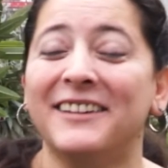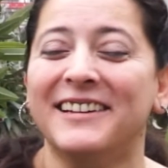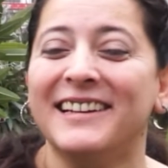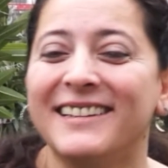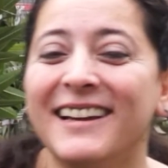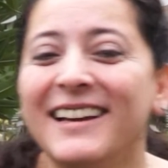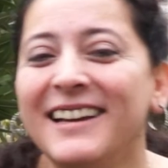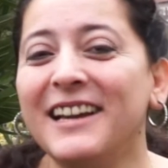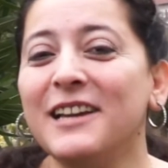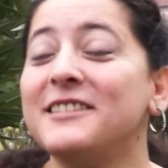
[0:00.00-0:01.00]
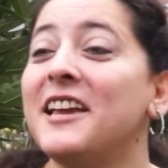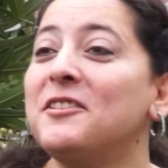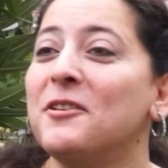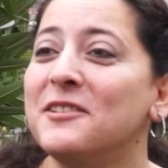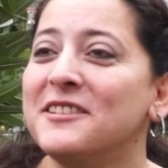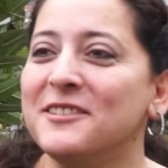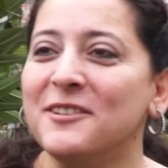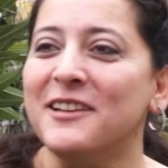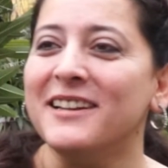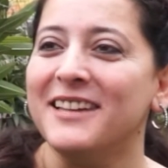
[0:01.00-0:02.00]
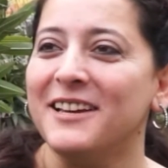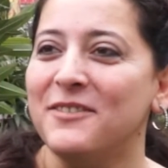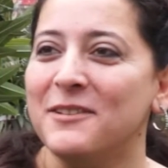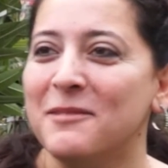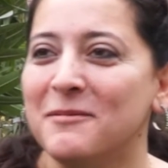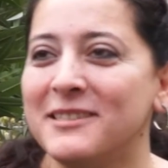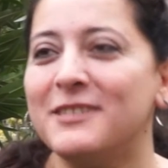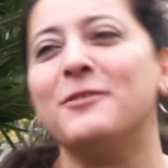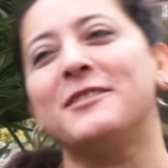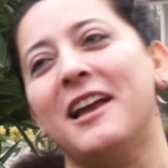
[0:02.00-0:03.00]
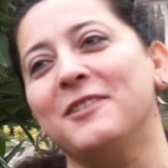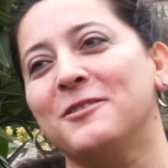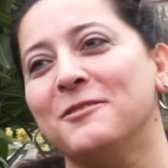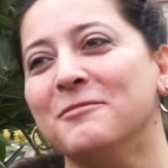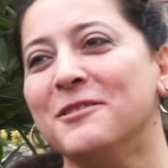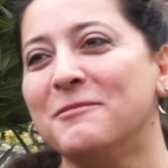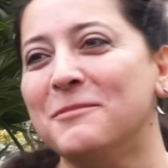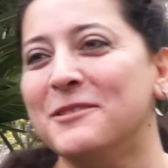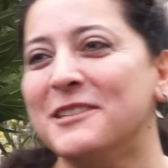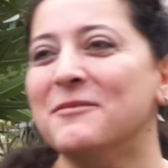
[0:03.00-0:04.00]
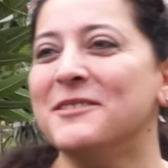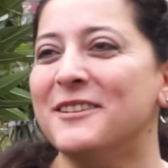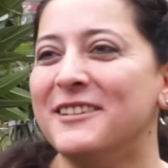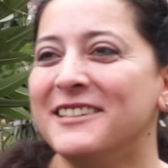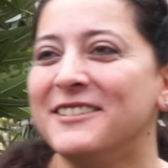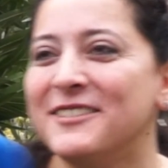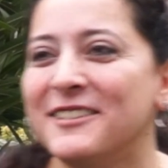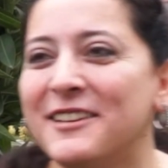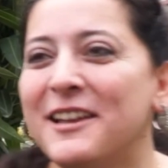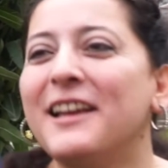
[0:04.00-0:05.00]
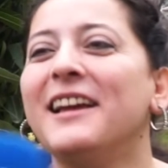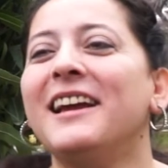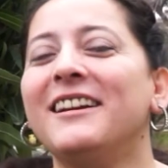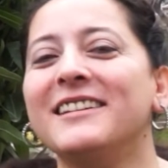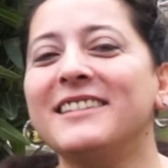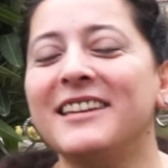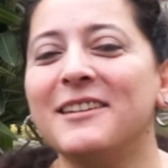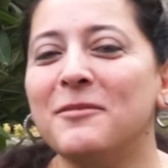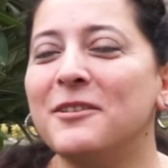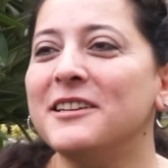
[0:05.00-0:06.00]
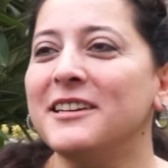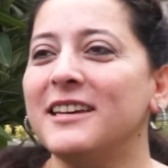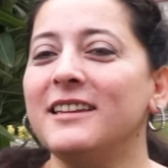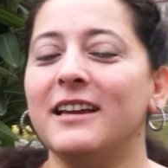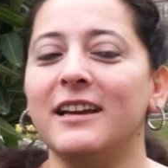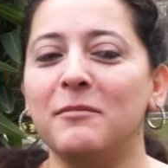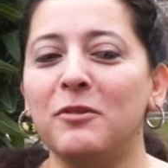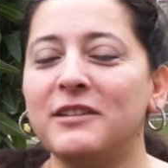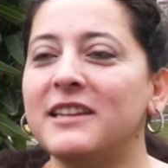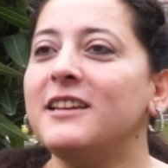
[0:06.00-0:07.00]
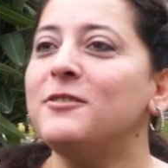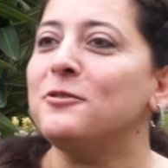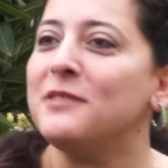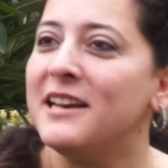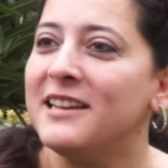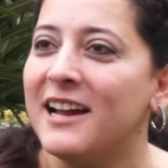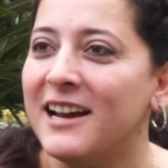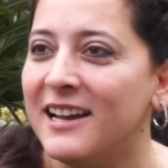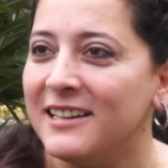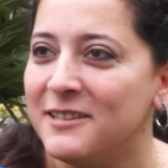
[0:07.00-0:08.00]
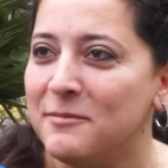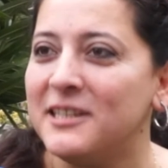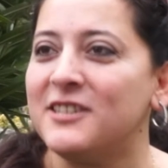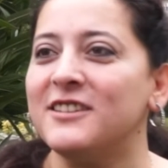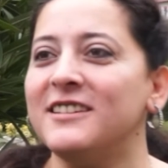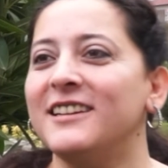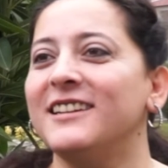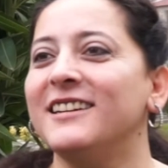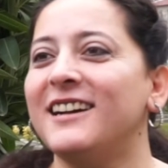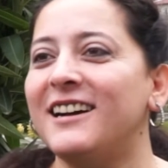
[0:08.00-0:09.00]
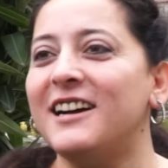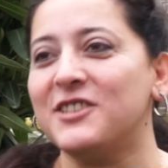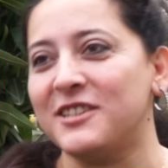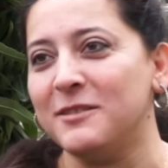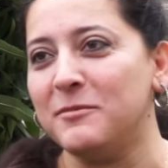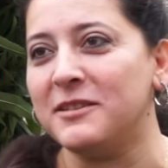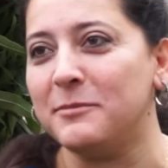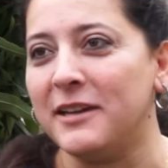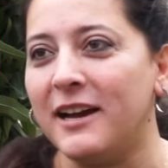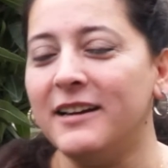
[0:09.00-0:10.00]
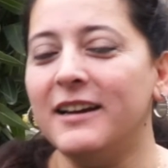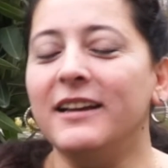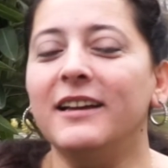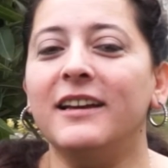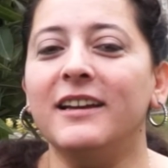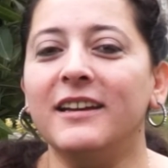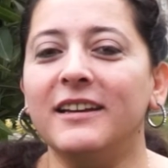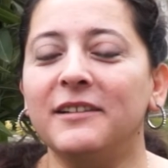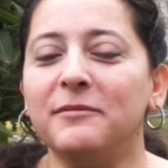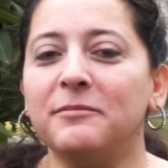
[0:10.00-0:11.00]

evet, e, sektör dışında olan tek firmamız sosyal sorumluluk projemiz öyle düşün. çok güzel. Evet, Hekim Holding'in e, bölgedeki sütleri değerlendirmek için e, açtığımız bir yer. E,